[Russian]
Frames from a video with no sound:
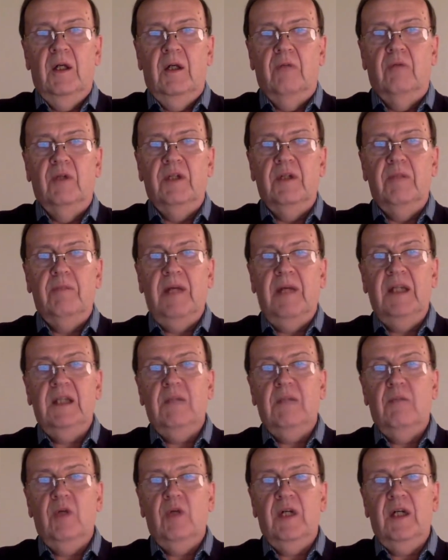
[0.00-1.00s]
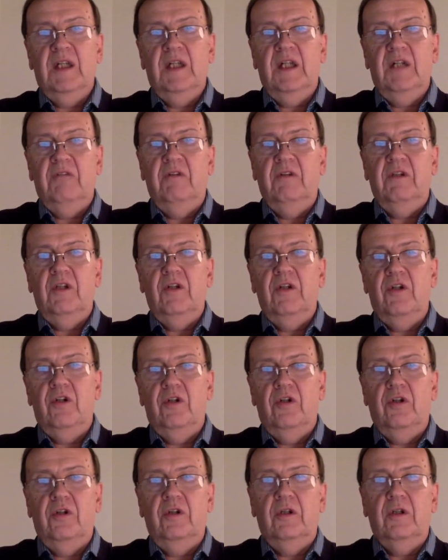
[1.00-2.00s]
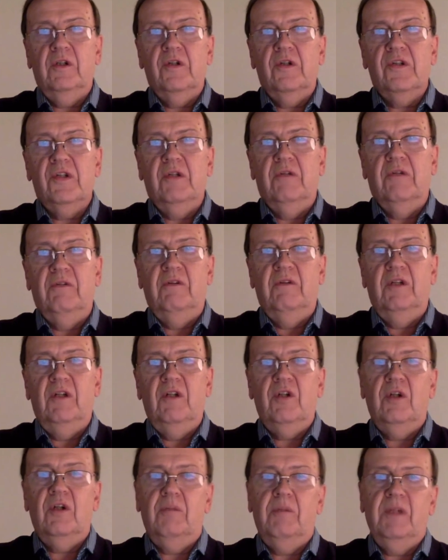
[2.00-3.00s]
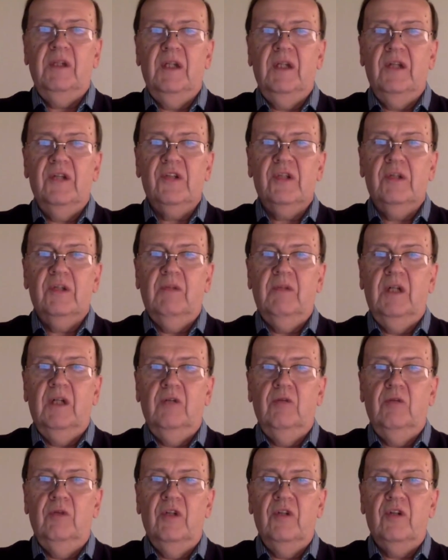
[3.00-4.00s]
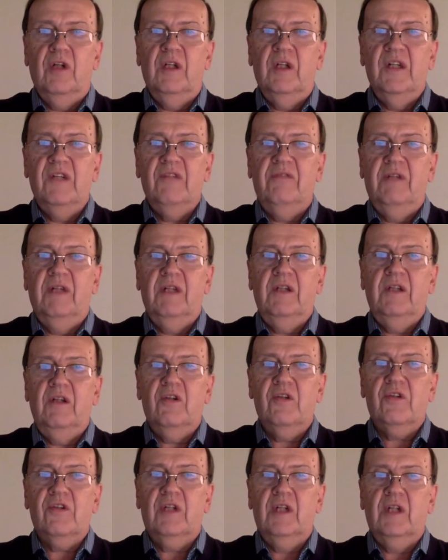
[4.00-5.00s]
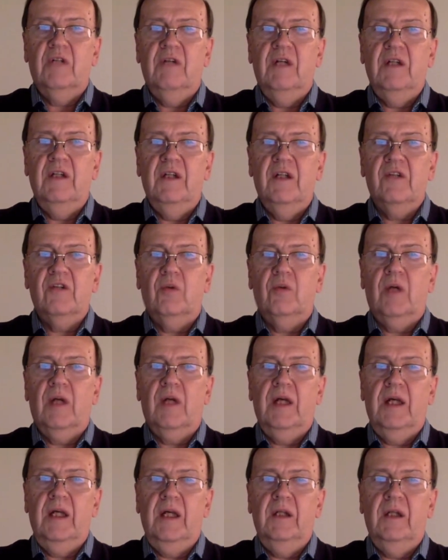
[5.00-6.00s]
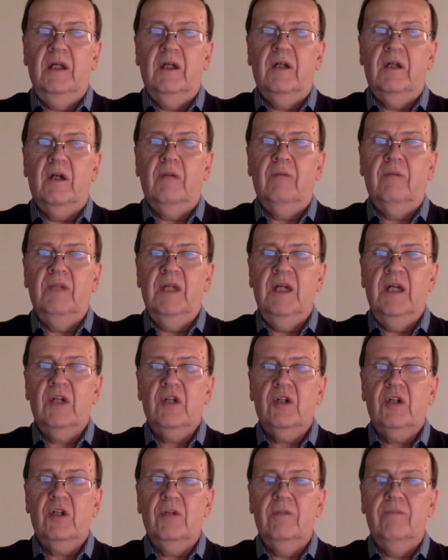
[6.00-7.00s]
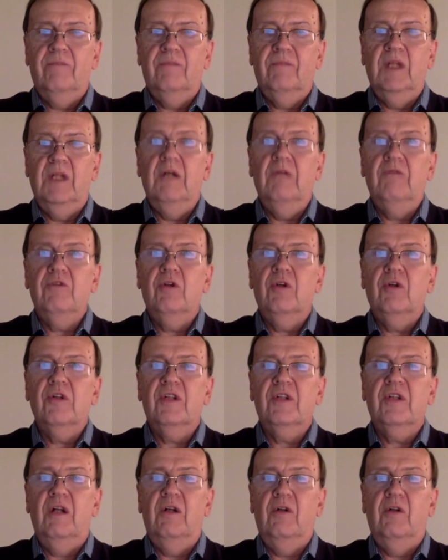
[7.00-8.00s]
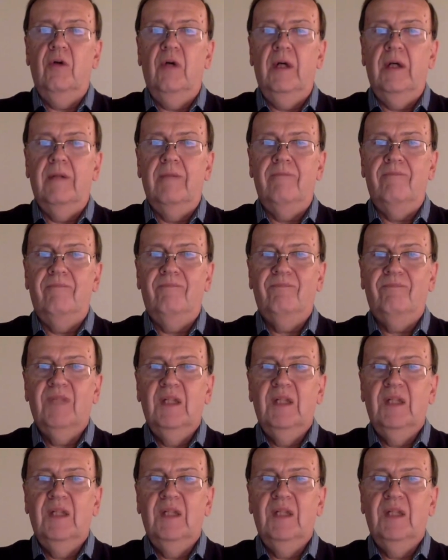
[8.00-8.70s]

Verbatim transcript: Вот, и поэтому, когда в 2014-2015 году началась фактическая война с Украиной, Крым наш и все остальное,